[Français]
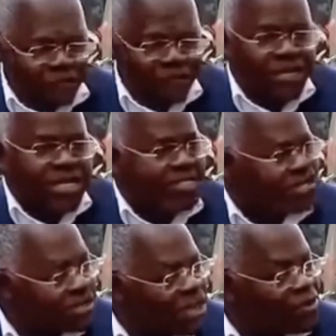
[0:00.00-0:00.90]
Parce que
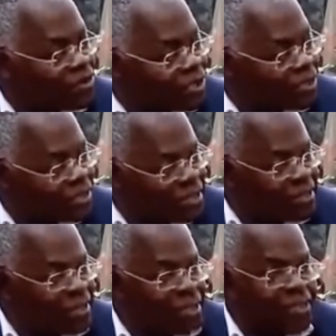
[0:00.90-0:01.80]
les,
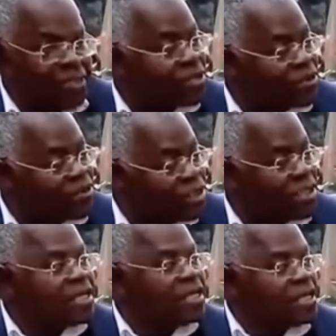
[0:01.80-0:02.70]
euh, les anciennes
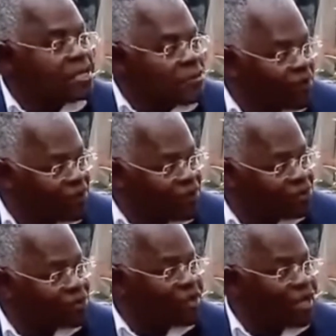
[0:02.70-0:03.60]
colonies de la
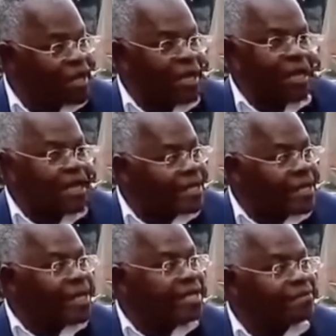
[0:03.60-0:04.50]
France
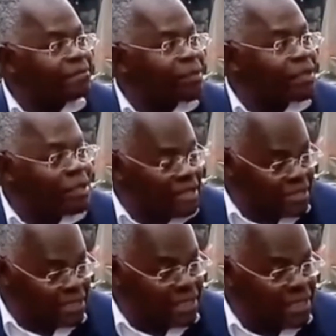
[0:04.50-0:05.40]
étaient euh,
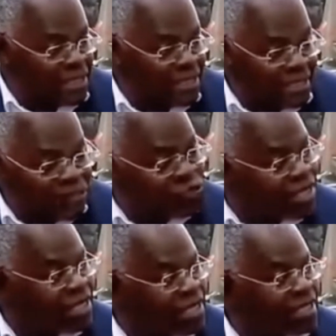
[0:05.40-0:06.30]
les,
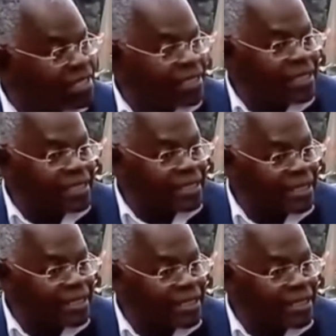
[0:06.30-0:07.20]
citoyens,
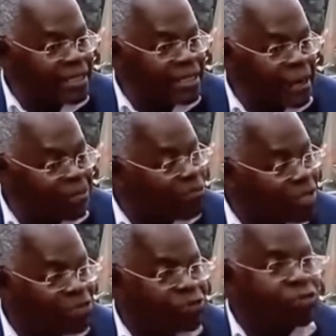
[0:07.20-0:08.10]
la
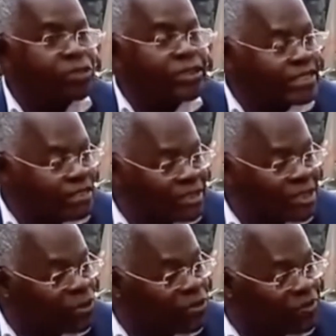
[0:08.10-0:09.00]
population des
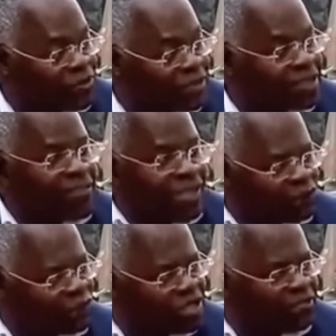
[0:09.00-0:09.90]
anciennes colonies françaises avaient
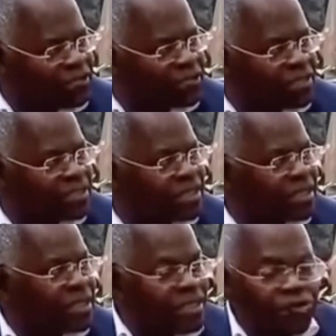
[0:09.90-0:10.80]
la nationalité française.